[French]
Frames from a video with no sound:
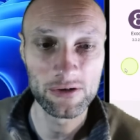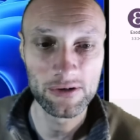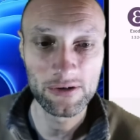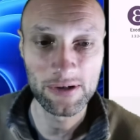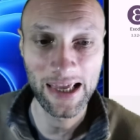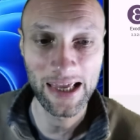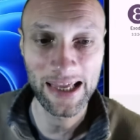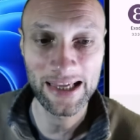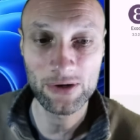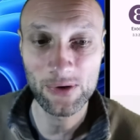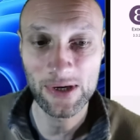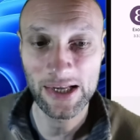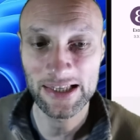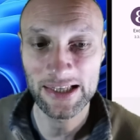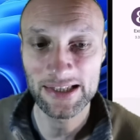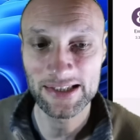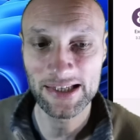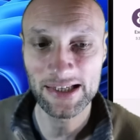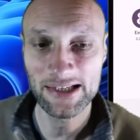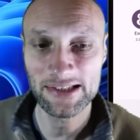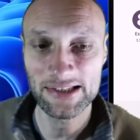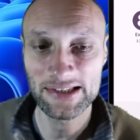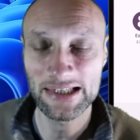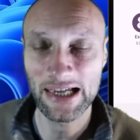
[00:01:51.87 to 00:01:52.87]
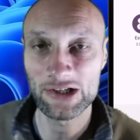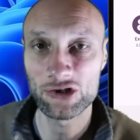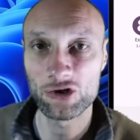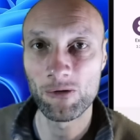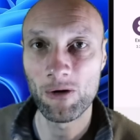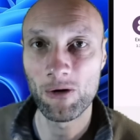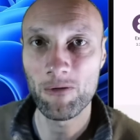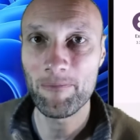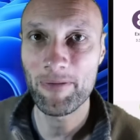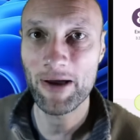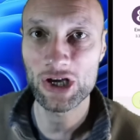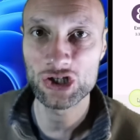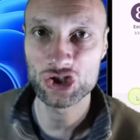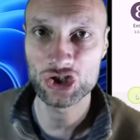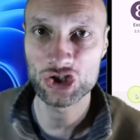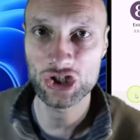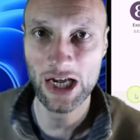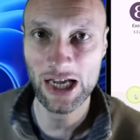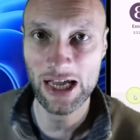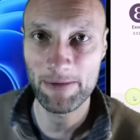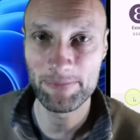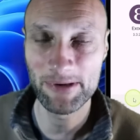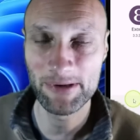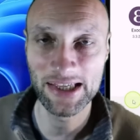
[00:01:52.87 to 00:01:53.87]
est collecté directement par
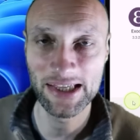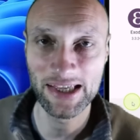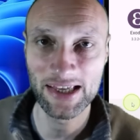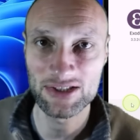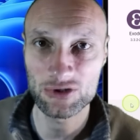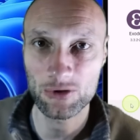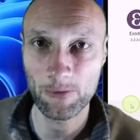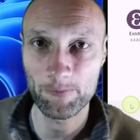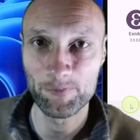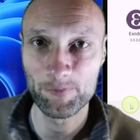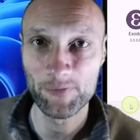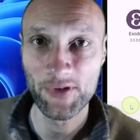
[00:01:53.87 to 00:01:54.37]
chaque application.